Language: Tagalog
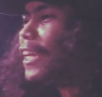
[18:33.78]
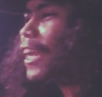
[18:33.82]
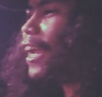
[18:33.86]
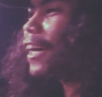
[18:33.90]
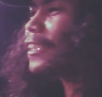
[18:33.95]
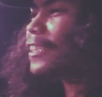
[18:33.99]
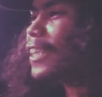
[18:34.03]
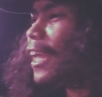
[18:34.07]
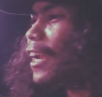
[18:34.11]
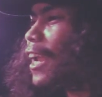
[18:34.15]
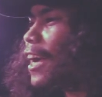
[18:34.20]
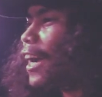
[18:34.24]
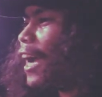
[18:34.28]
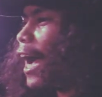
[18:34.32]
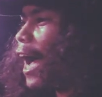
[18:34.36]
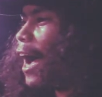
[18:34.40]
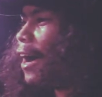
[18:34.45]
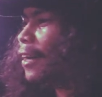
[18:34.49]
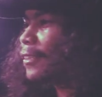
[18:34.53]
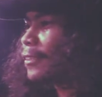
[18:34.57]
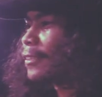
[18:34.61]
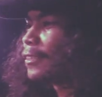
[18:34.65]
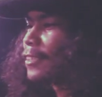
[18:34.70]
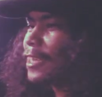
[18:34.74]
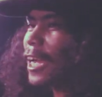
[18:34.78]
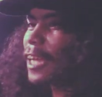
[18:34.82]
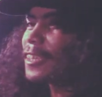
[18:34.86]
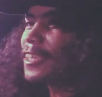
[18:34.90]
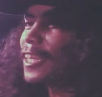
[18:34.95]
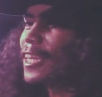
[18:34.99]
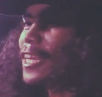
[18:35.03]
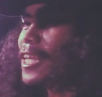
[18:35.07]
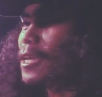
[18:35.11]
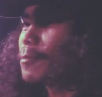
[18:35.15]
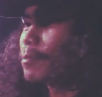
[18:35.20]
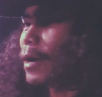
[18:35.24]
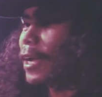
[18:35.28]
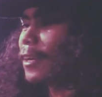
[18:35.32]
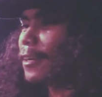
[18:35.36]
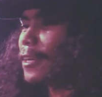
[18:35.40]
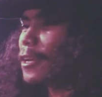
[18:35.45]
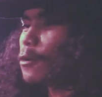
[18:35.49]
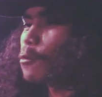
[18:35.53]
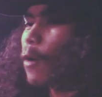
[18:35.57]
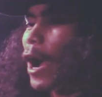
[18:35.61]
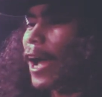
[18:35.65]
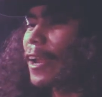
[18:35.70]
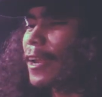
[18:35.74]
lang talagang kadiliman,
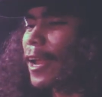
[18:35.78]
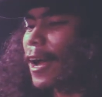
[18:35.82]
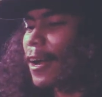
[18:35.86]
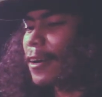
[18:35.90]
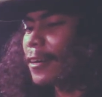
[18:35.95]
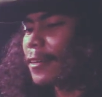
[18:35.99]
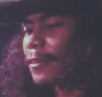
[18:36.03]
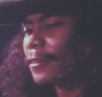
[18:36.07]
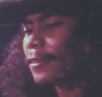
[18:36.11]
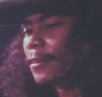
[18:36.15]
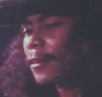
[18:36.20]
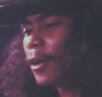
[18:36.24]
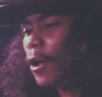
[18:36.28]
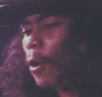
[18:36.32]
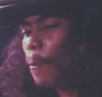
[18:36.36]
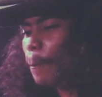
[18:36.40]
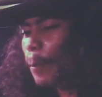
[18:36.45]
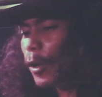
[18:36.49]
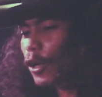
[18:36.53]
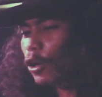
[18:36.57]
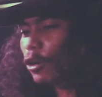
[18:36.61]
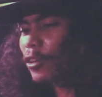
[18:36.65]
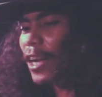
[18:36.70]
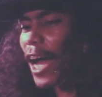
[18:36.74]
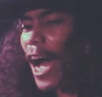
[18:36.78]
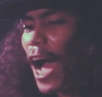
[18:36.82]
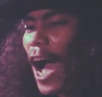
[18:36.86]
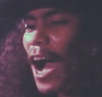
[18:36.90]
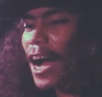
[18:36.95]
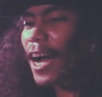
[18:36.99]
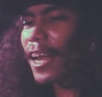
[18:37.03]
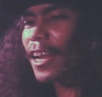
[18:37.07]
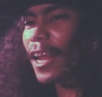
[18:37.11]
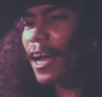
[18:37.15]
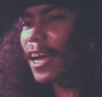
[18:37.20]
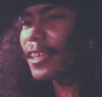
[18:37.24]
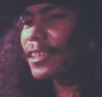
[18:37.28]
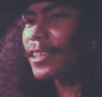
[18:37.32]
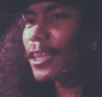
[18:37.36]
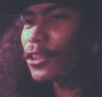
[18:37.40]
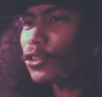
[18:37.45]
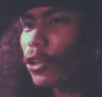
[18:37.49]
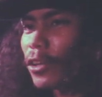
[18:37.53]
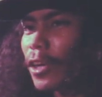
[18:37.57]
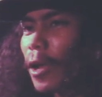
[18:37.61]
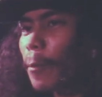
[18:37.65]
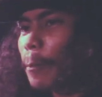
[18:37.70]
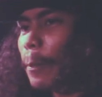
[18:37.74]
liwanag. Pero nakakalakas
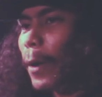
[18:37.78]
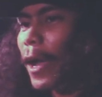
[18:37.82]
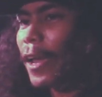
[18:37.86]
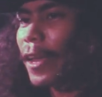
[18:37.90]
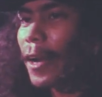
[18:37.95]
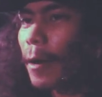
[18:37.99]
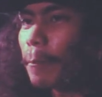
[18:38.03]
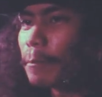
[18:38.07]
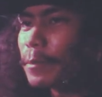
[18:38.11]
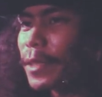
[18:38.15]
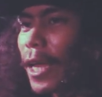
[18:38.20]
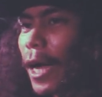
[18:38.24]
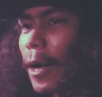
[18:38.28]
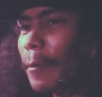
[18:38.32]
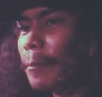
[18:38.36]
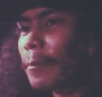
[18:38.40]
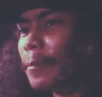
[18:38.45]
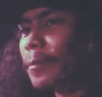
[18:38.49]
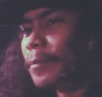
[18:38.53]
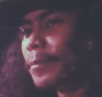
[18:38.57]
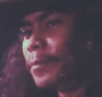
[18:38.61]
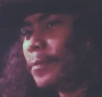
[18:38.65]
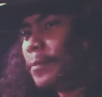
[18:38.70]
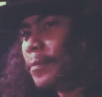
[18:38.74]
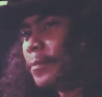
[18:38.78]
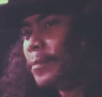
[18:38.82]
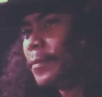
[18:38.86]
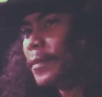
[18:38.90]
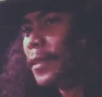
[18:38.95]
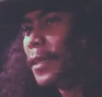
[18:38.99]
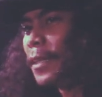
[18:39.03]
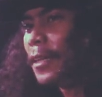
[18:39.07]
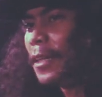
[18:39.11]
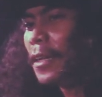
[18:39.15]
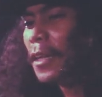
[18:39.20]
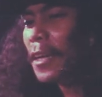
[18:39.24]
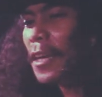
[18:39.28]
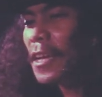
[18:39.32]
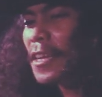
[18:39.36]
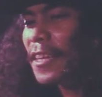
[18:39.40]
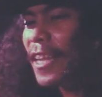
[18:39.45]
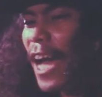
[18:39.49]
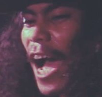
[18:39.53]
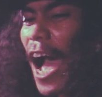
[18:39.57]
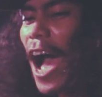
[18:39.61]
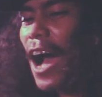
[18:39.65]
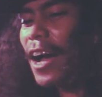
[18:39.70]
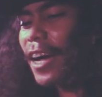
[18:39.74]
ito ng pairamdam.
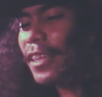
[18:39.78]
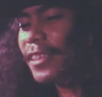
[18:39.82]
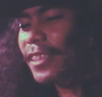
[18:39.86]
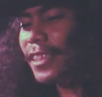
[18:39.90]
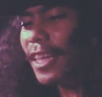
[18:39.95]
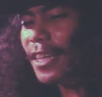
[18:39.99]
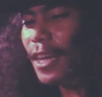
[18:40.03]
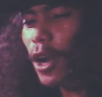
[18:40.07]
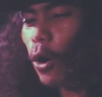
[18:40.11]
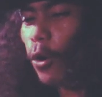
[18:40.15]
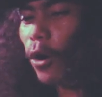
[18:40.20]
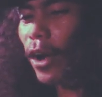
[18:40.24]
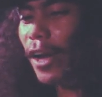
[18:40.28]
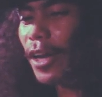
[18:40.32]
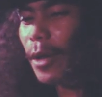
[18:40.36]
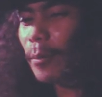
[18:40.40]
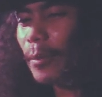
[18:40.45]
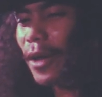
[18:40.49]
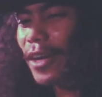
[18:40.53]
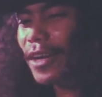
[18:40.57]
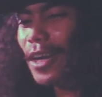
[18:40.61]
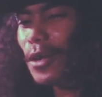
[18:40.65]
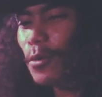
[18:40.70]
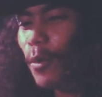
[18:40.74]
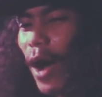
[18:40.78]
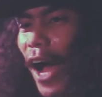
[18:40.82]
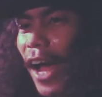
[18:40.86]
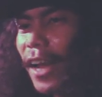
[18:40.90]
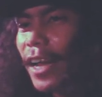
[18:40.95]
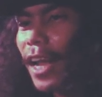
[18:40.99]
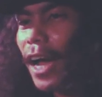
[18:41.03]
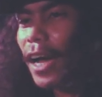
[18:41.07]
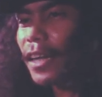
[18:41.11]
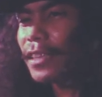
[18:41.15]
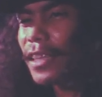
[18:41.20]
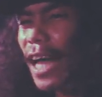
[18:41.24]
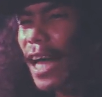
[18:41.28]
Nakakasilaw ka naman liwanag,